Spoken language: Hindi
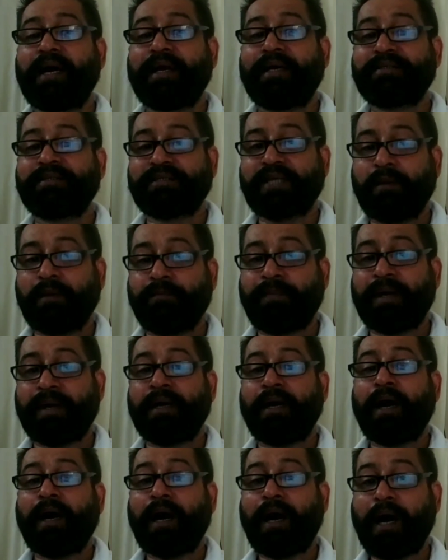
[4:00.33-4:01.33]
कार्यस्थल
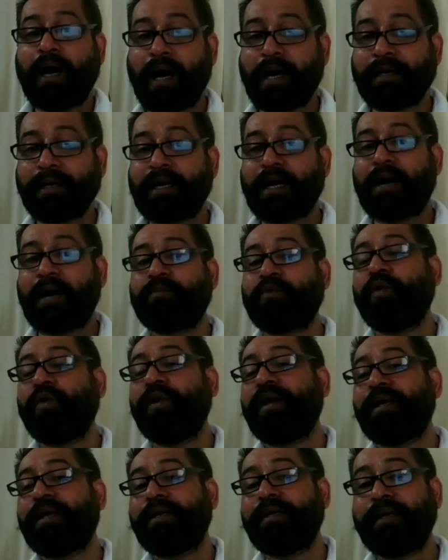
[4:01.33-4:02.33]
पर हर काम को
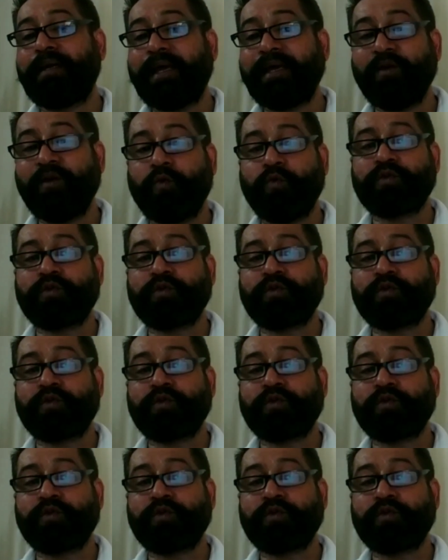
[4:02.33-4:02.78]
एक नई